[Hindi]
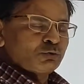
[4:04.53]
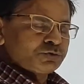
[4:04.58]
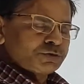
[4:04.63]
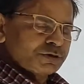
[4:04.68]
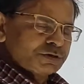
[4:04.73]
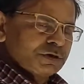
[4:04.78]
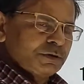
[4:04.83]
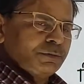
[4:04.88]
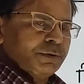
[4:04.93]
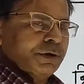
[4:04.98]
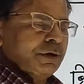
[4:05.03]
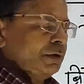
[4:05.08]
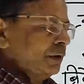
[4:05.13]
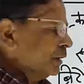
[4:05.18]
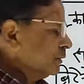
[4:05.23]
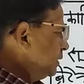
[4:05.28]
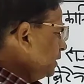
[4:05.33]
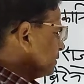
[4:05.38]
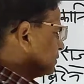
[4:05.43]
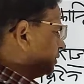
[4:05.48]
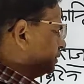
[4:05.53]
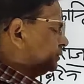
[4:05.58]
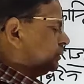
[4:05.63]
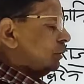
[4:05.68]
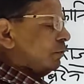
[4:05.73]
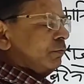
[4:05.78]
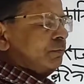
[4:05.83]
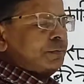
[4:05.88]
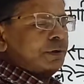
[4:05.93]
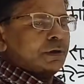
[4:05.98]
उस समय
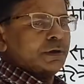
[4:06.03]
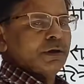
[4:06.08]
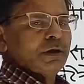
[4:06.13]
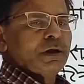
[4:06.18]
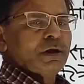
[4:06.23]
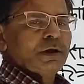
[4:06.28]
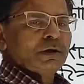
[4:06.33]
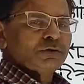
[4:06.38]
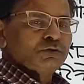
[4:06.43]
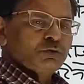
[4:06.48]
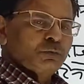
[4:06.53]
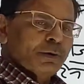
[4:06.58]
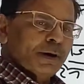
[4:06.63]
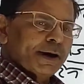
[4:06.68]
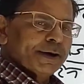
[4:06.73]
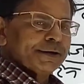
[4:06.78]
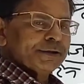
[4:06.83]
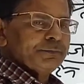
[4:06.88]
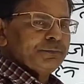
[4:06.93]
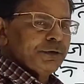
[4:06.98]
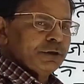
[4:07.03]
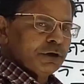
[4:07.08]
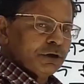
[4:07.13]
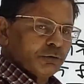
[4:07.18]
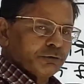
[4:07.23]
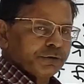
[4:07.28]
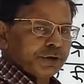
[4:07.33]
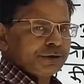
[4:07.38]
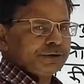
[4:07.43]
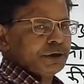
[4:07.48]
अठारह में जो भारत में
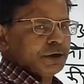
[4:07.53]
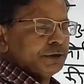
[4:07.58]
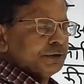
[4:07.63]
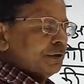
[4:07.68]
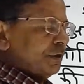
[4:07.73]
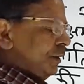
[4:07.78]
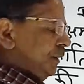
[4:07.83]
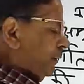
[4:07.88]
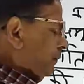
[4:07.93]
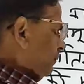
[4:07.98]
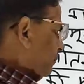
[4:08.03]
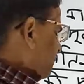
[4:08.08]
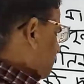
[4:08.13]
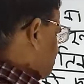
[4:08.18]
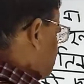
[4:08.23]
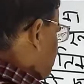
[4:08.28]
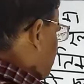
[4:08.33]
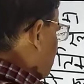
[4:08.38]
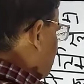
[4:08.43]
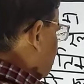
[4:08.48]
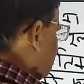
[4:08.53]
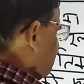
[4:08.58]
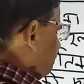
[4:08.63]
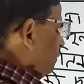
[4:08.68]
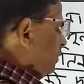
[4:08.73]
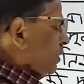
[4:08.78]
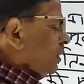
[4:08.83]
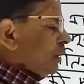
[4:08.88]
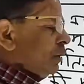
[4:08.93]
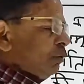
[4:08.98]
गवर्नर जनरल थे तत्कालीन
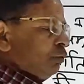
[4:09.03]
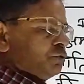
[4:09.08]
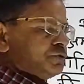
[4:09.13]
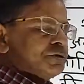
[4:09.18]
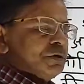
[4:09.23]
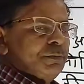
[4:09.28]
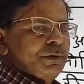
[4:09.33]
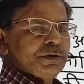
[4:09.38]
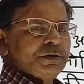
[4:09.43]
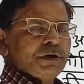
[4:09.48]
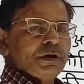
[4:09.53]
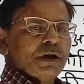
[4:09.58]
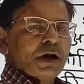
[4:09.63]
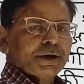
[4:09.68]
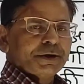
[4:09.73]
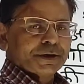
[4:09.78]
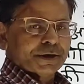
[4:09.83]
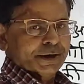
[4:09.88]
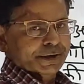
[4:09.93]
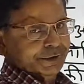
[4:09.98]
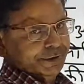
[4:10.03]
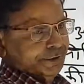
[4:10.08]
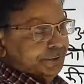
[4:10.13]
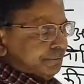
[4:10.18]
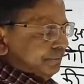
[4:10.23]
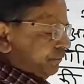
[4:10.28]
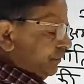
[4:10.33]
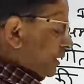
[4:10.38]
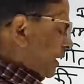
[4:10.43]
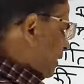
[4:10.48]
उस समय थे लॉर्ड कैनिंग
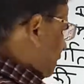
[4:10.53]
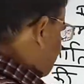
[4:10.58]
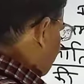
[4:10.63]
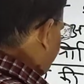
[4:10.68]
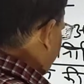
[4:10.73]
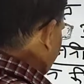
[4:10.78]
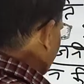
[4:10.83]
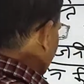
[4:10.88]
ध्यान रखिए